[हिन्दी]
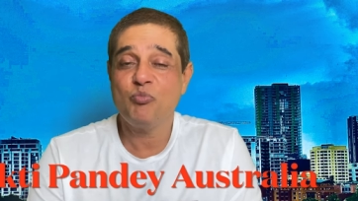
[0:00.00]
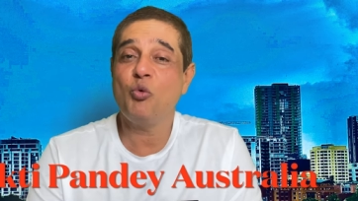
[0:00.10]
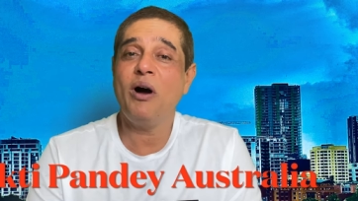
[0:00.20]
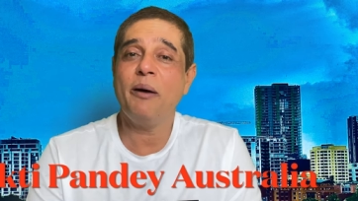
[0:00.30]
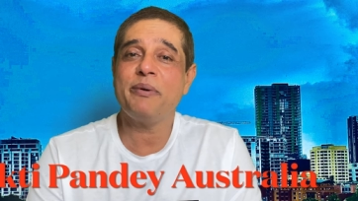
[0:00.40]
तो
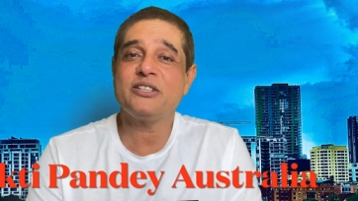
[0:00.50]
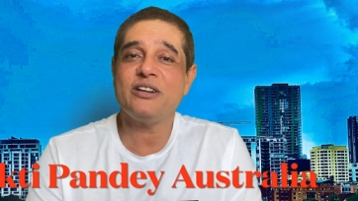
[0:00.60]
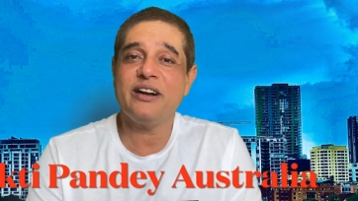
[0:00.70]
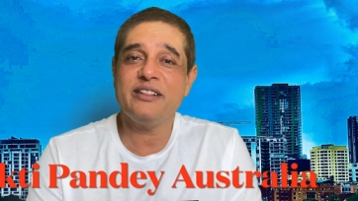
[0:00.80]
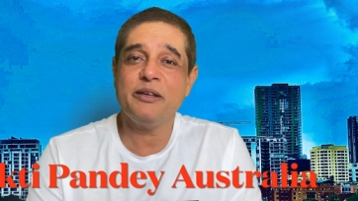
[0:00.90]
वहां पर
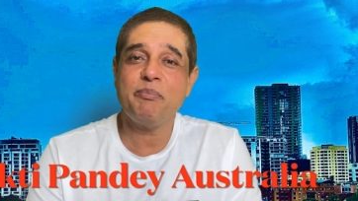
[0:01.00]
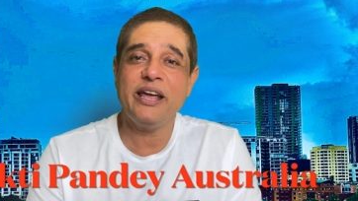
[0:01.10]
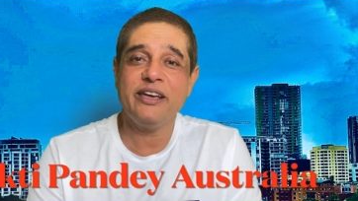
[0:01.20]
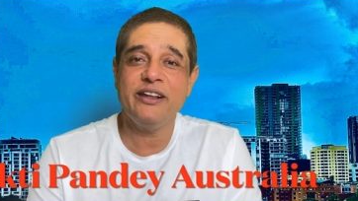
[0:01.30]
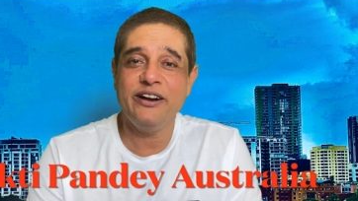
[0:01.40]
चल रही थी
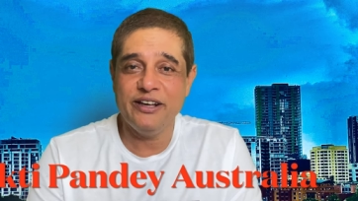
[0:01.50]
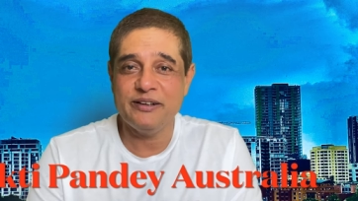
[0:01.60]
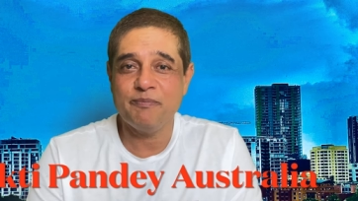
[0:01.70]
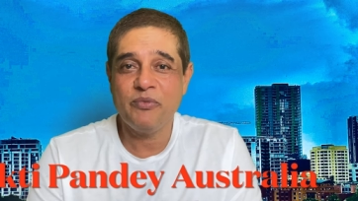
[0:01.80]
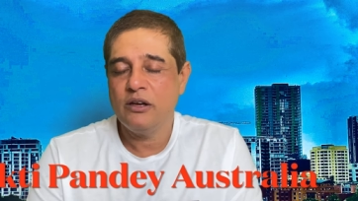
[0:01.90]
प्ले की
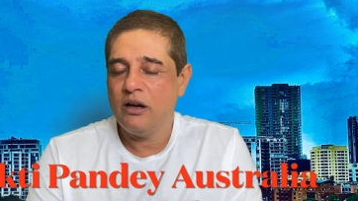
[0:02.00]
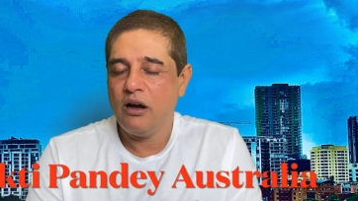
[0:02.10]
रीडिंग